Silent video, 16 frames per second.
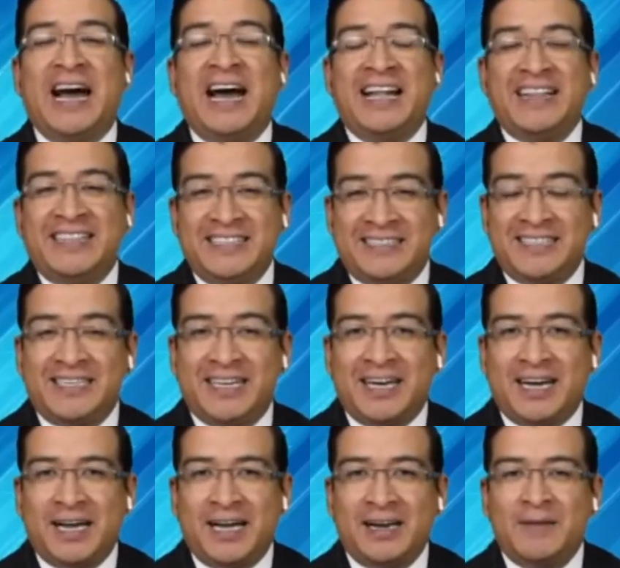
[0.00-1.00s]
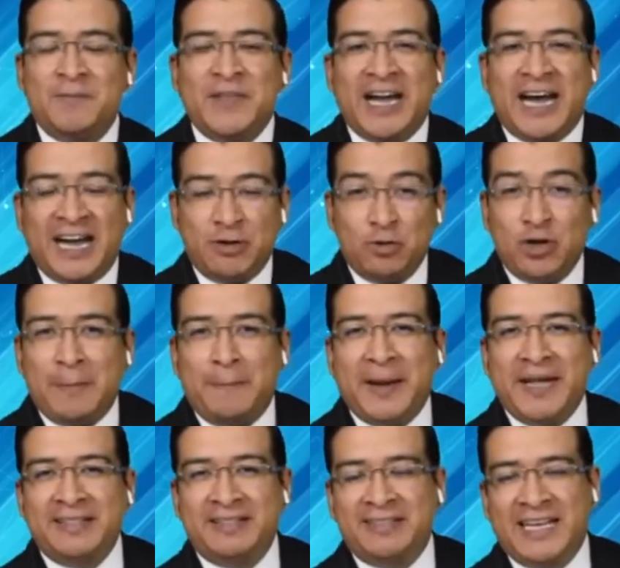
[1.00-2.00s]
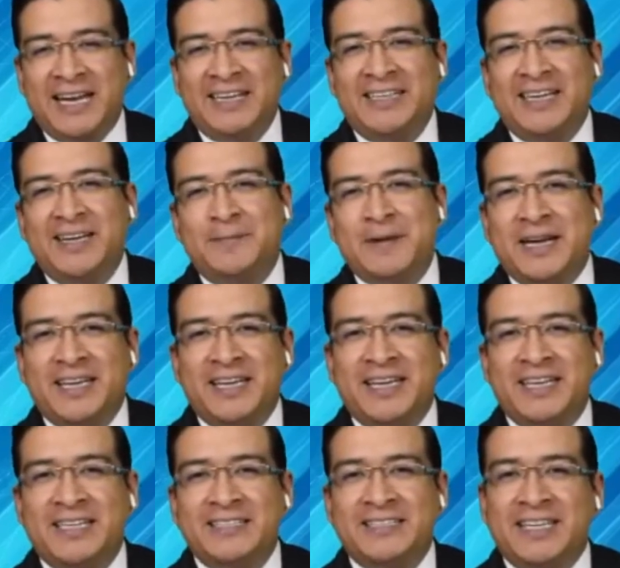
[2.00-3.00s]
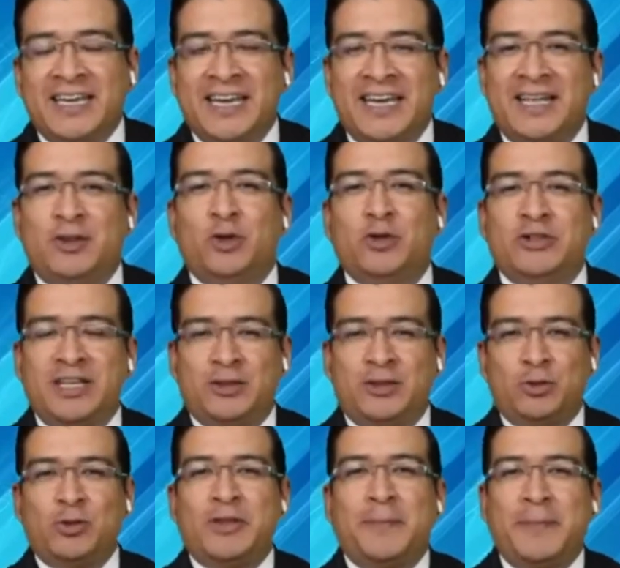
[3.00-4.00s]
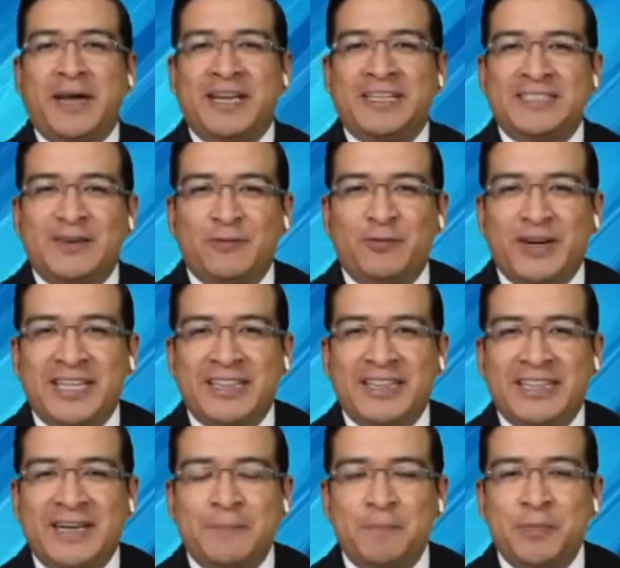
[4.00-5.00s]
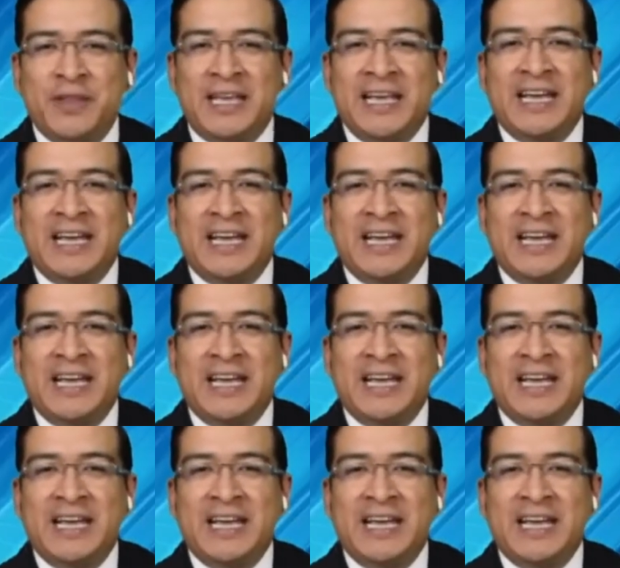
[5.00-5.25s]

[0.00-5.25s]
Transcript: Antes de llegar hay una pantalla, imagínense, en donde tú te paras enfrente